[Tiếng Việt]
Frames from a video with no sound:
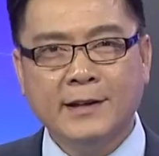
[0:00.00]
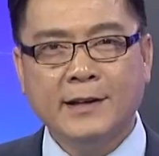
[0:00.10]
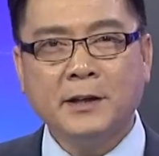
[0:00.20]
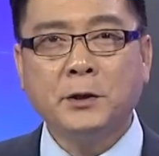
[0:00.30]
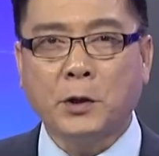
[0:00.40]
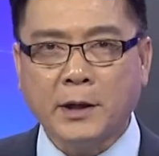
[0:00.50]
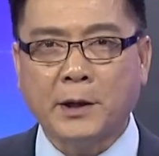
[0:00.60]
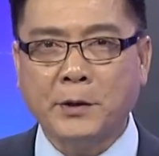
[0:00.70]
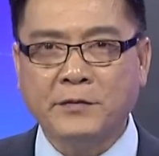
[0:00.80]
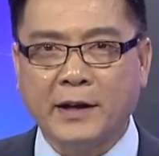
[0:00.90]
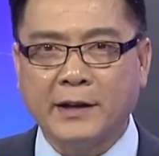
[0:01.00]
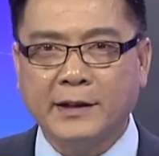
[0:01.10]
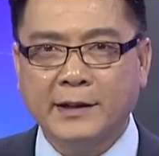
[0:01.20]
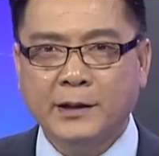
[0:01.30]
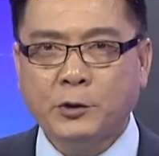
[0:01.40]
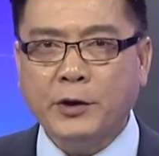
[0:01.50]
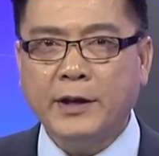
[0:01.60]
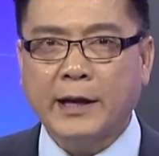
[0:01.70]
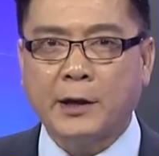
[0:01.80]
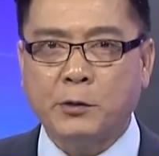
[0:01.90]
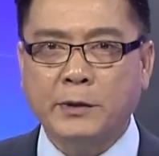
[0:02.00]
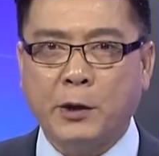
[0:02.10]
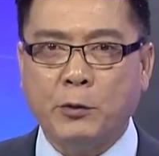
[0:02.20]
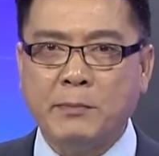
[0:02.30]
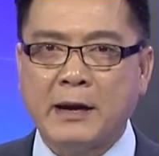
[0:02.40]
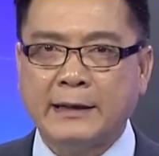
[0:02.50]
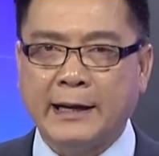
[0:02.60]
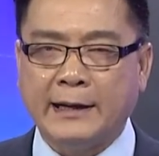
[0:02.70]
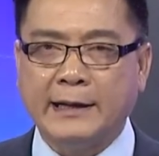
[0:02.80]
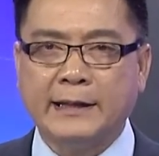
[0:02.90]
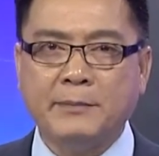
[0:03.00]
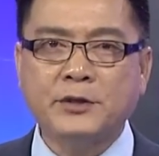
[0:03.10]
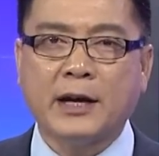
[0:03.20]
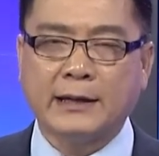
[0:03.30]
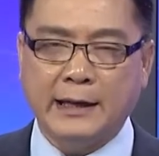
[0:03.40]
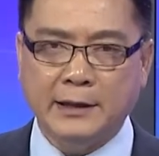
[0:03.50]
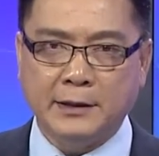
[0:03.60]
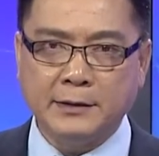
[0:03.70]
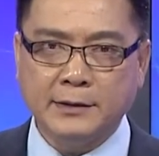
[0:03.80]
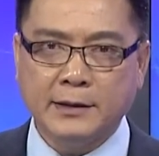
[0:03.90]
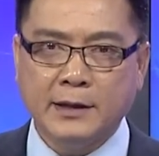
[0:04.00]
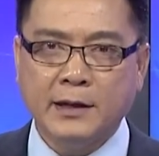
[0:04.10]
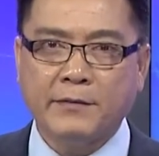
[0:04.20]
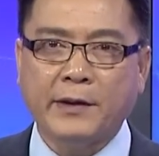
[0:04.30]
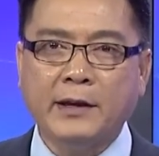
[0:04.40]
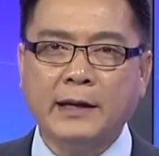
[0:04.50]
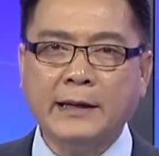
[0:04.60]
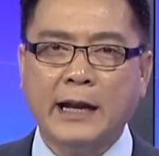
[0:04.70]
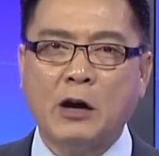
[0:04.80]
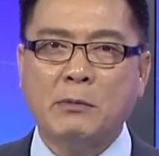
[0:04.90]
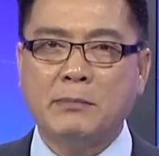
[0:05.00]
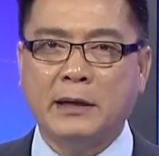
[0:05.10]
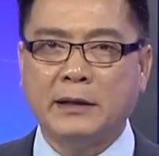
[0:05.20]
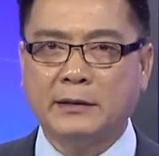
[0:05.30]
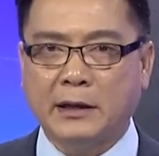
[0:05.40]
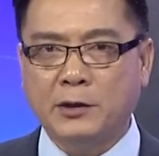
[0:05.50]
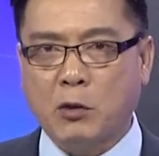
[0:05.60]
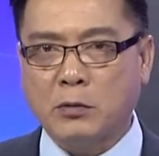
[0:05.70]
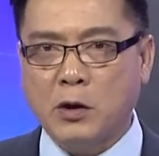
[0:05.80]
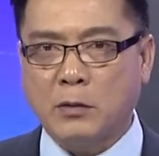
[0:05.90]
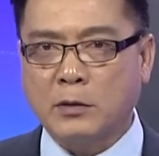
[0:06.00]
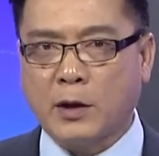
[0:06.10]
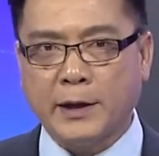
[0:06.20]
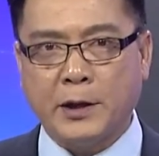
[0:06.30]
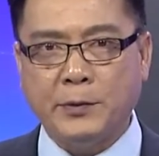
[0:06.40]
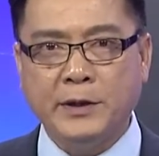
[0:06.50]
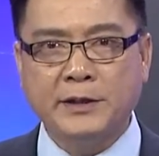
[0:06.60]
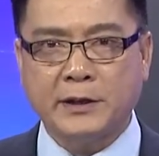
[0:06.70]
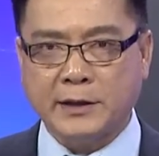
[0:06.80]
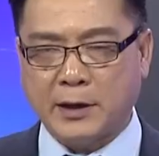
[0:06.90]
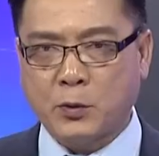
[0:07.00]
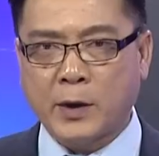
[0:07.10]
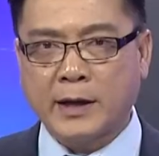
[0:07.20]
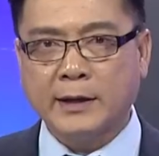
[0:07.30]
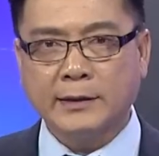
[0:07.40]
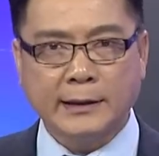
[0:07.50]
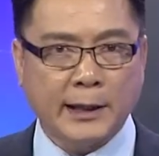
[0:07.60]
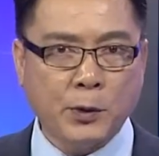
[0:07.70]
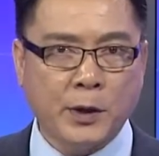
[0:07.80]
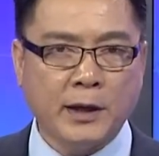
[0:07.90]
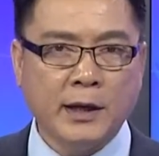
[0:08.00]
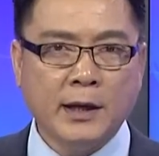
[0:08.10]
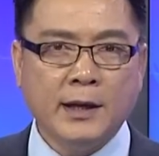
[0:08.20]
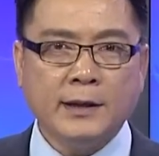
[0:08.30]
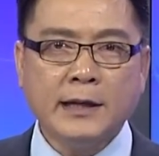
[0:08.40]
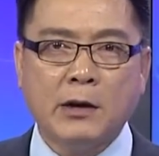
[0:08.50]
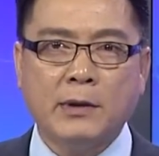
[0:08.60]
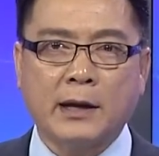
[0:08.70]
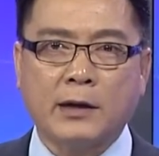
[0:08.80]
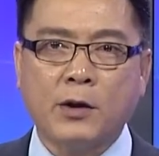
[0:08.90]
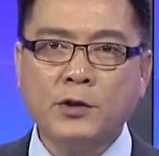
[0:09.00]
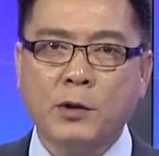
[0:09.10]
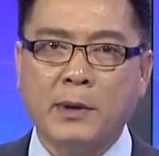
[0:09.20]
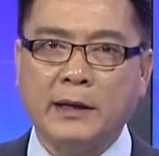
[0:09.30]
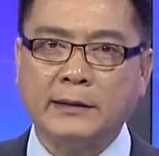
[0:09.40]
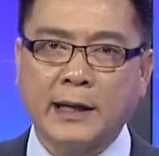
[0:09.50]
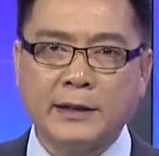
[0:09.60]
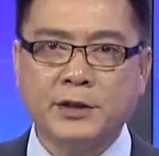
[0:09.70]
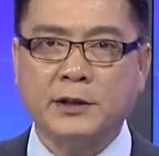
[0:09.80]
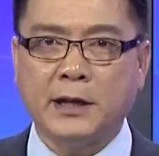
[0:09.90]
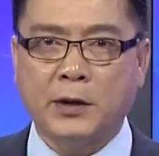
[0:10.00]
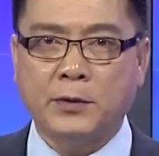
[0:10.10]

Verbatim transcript: Nói là nói vậy, tuy nhiên ai cũng hiểu Ủy ban này đã kiểm tra kỹ lưỡng, và những lãnh đạo bị bệnh tình đột ngột khó hiểu như Trần Đại Quang, Đinh Thế Huỳnh đều là có do bệnh thanh trừng nhau,